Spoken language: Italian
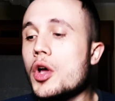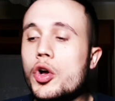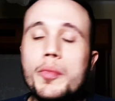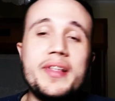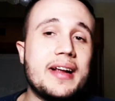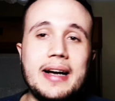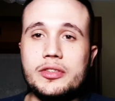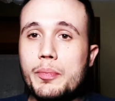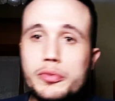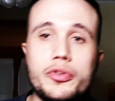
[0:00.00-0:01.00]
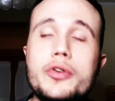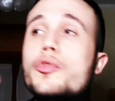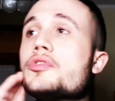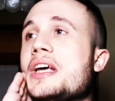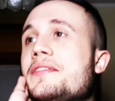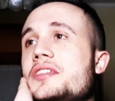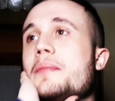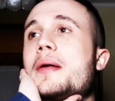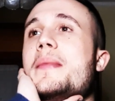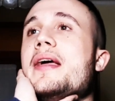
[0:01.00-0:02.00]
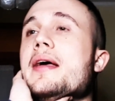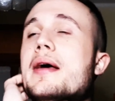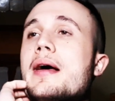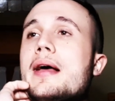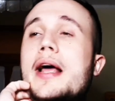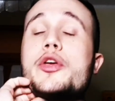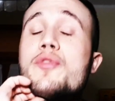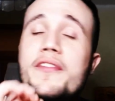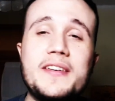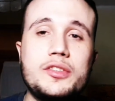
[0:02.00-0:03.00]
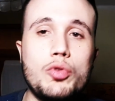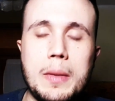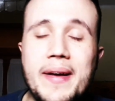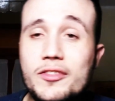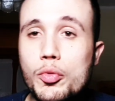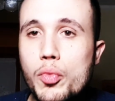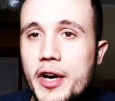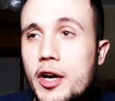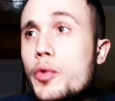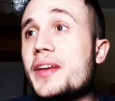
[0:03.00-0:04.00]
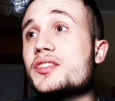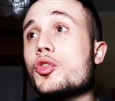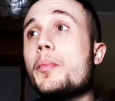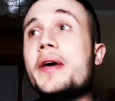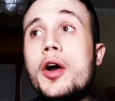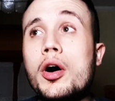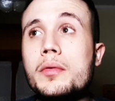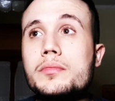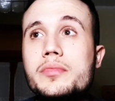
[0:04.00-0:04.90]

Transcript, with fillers: Come nel caso appunto di Kulusevski, per me eh, la Juve fa sicuramente un buon acquisto, però